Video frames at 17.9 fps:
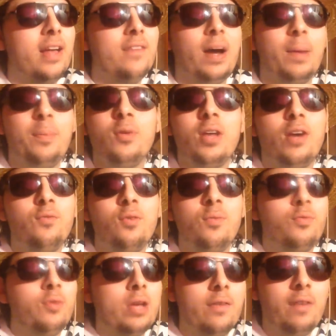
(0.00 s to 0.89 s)
Enfin, il,
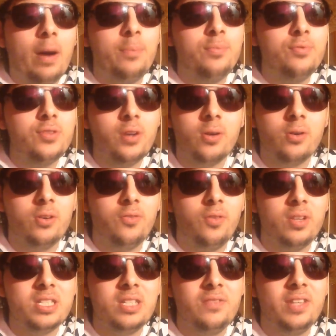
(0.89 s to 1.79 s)
pouvait y avoir plusieurs, points de
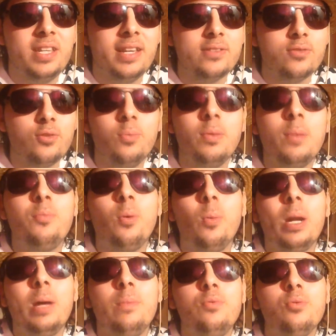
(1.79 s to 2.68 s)
fois, signification mais pour
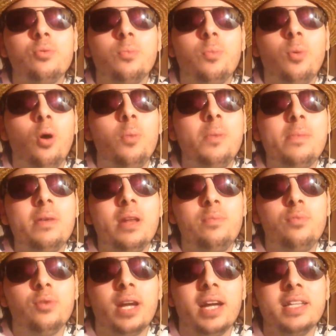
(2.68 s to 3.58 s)
moi, la plus probable et la
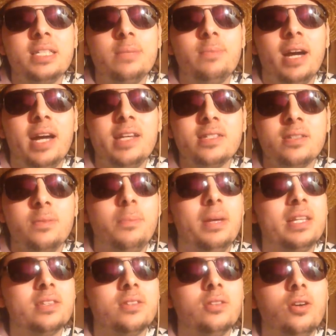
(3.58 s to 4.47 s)
plus crédible reste
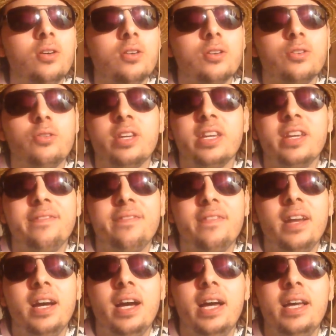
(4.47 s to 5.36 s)
maintenant que
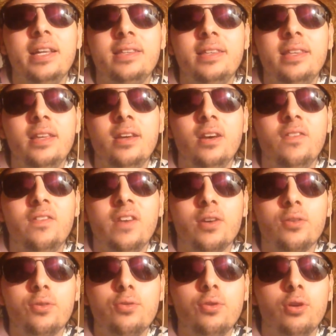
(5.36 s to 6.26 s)
Kefla a été euh,
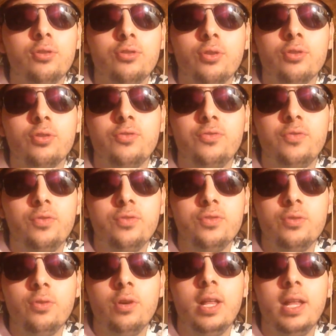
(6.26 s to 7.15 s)
vaincue en tant que
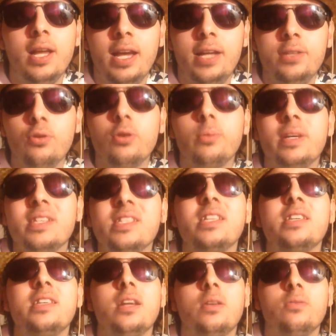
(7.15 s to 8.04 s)
fusion, et donc bah,
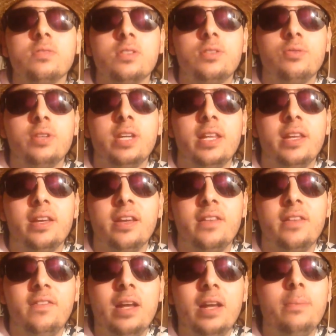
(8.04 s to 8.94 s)
celle qui la constitue
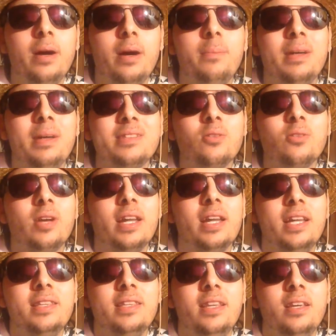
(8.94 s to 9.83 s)
Kalefla, bah, maintenant qu'elle
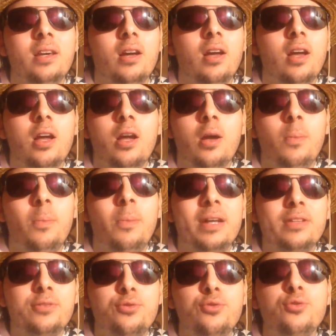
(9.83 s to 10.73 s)
a été
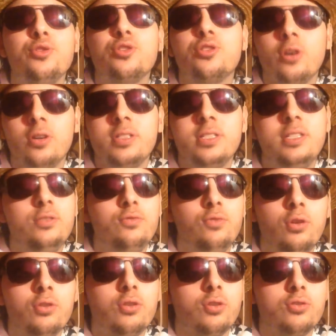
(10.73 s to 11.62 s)
battue, sortie
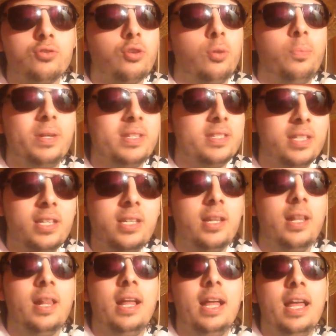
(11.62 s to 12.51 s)
ou autre, surpassée, et
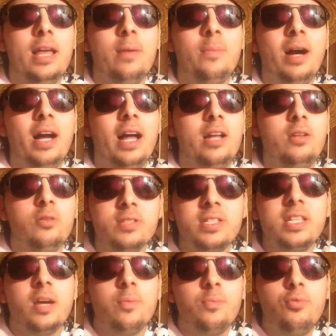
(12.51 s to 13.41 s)
eh bah, ben, elle ne
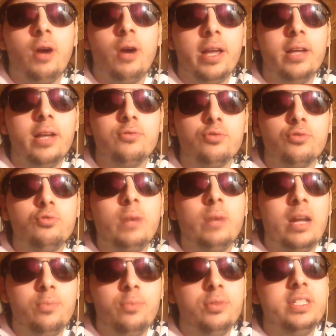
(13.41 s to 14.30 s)
sert plus à rien. Du coup,
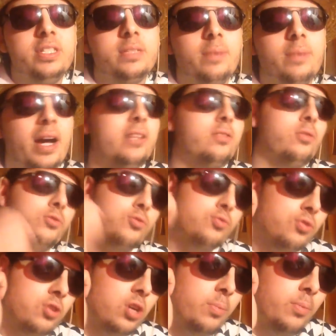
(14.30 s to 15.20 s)
bah, elle peut disparaître,
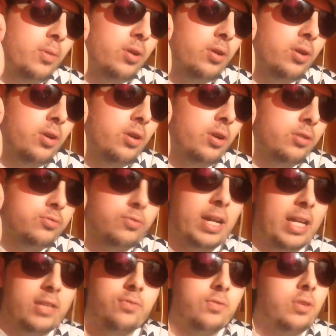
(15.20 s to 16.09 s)
tout comme le,
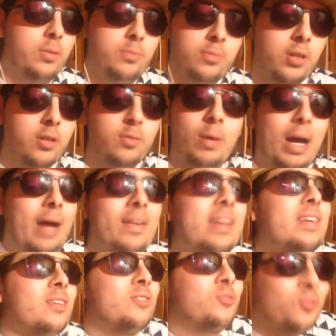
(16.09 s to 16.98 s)
tout comme bah,
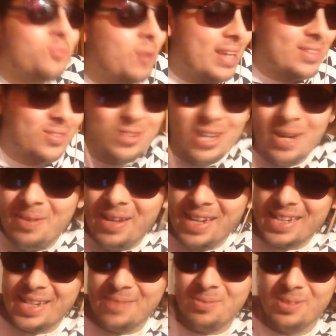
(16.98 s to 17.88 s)
avec tout, bah, tout comme
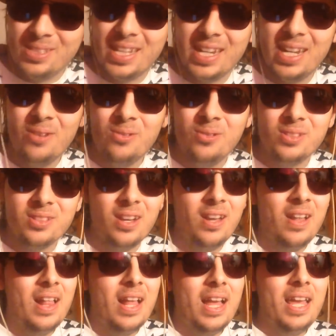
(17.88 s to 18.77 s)
avec les Potala ou autre.
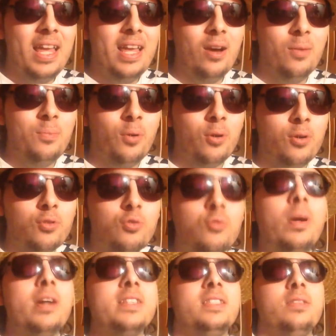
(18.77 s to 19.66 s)
Et euh, pour le
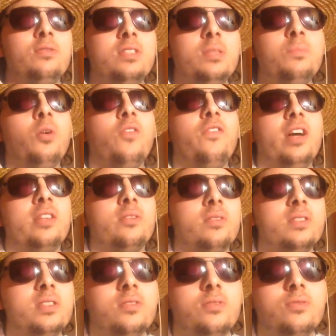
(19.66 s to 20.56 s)
coup, bah, c'était aussi pour faire la
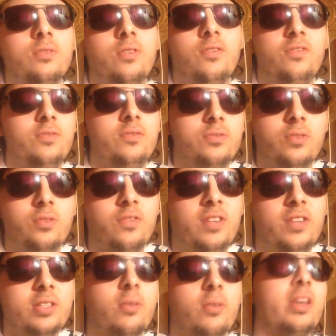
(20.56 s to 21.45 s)
transition sur le
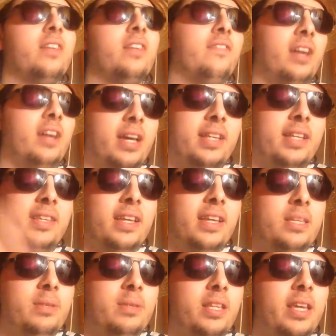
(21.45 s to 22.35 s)
fait que Kelfla était
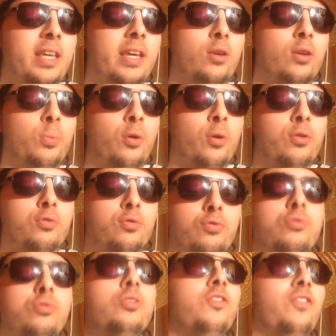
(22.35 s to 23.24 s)
éliminé et que pour le
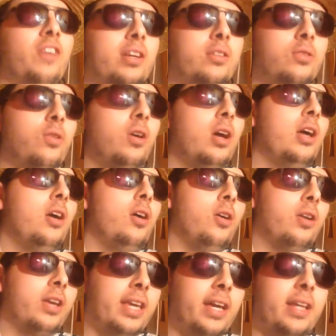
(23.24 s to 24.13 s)
coup, de facto,
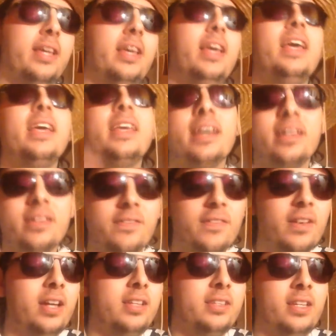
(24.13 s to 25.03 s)
euh, Calais et
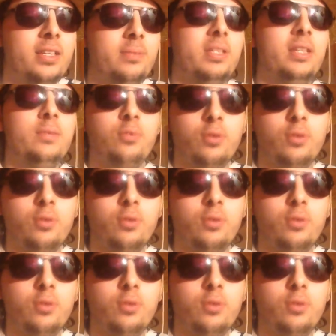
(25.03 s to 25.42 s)
Califla étaient éliminés.